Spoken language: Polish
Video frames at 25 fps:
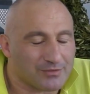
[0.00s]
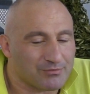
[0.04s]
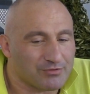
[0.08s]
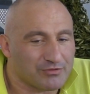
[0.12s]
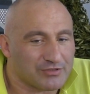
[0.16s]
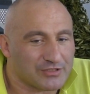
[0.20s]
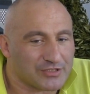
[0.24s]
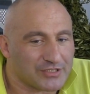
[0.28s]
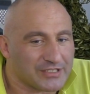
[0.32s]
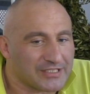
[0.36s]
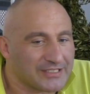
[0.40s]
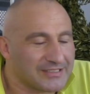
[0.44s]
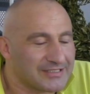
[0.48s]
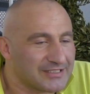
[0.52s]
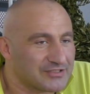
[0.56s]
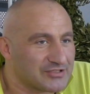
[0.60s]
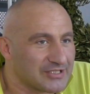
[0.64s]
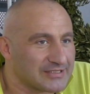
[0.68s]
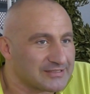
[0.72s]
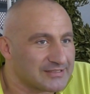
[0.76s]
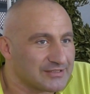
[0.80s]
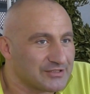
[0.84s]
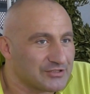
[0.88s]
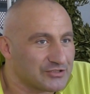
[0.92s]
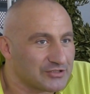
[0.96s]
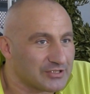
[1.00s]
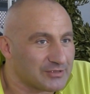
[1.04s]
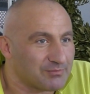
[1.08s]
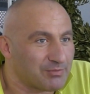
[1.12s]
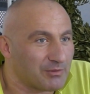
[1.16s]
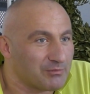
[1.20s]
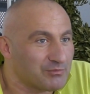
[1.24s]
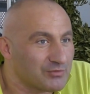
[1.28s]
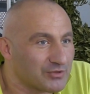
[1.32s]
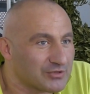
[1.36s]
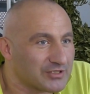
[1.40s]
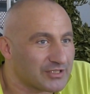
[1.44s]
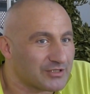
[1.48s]
To były trochę inne czasy niż te,
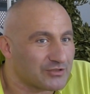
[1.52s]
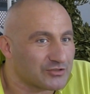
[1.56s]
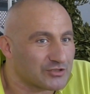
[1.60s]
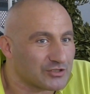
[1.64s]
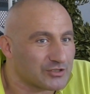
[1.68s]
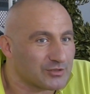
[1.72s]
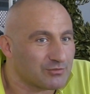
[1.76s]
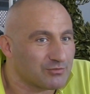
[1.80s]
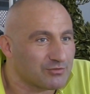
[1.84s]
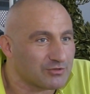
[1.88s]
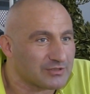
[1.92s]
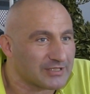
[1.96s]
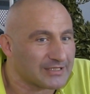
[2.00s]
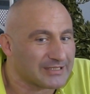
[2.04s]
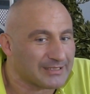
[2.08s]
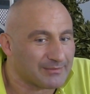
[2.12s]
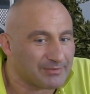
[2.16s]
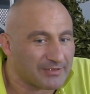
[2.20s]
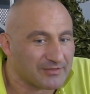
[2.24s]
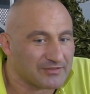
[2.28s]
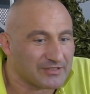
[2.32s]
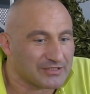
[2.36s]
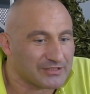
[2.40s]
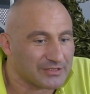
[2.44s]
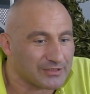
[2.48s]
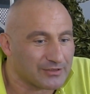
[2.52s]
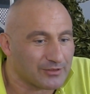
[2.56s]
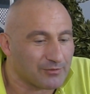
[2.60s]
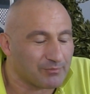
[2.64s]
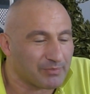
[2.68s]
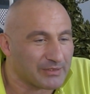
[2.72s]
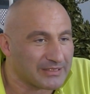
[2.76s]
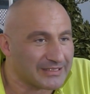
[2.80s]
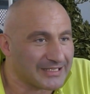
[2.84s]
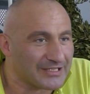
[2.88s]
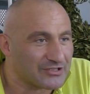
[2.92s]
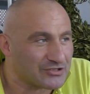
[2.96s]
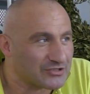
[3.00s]
pomimo tego, że to było tak naprawdę tylko
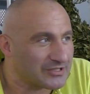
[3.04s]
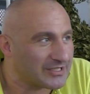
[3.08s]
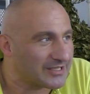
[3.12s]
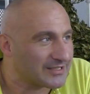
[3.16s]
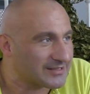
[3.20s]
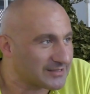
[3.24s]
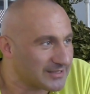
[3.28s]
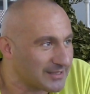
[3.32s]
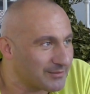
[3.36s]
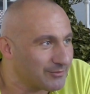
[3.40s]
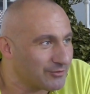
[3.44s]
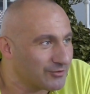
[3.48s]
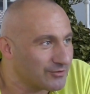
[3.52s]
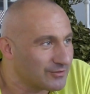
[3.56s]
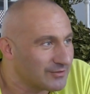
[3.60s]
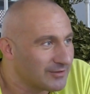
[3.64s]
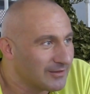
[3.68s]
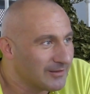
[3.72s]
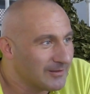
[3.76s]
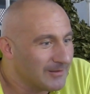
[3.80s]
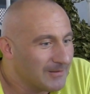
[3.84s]
15 lat temu.